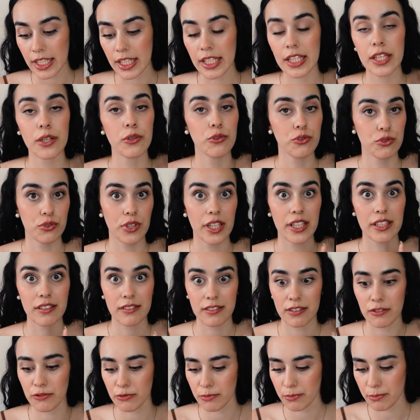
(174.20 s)
e gostei e
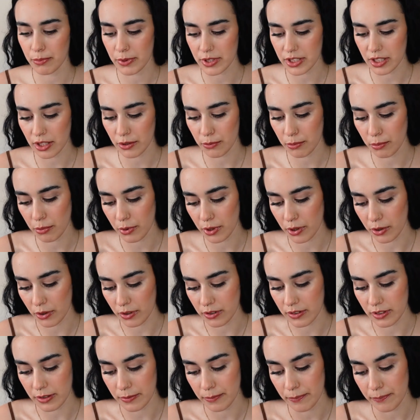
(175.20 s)
tive bastante boa
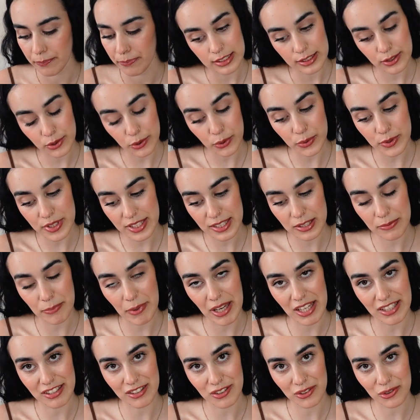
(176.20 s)
nota. Segundo
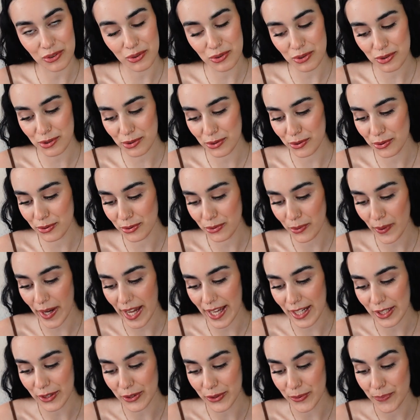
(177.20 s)
semestre do segundo
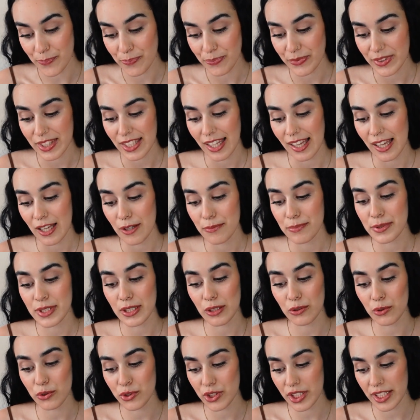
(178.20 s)
ano,
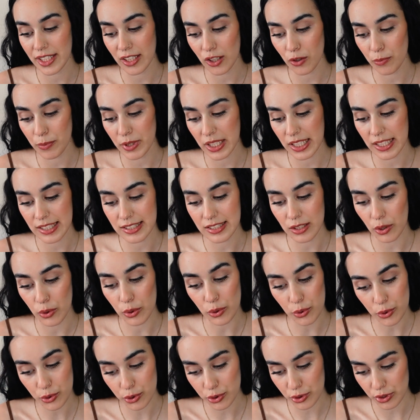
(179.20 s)
Psicologia da Comunicação,
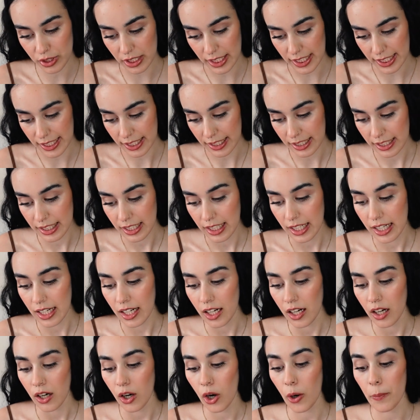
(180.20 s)
eu gostei.
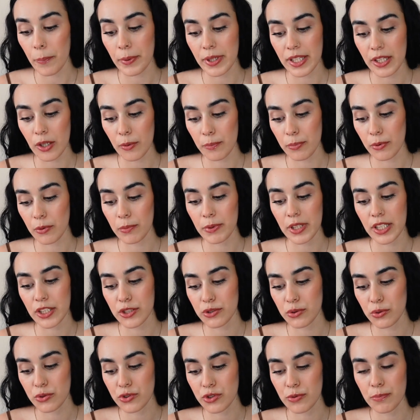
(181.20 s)
Opinião pública e
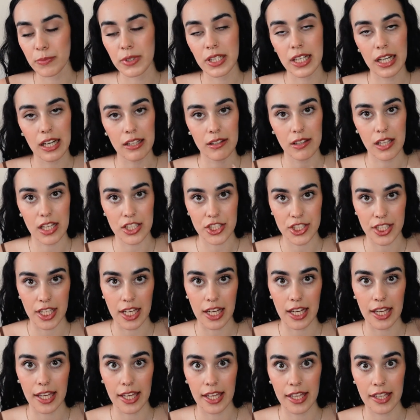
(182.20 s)
estudos de mercado, lá
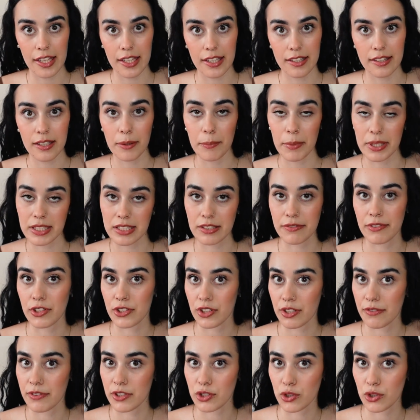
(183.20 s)
está, é, tem mais a ver outra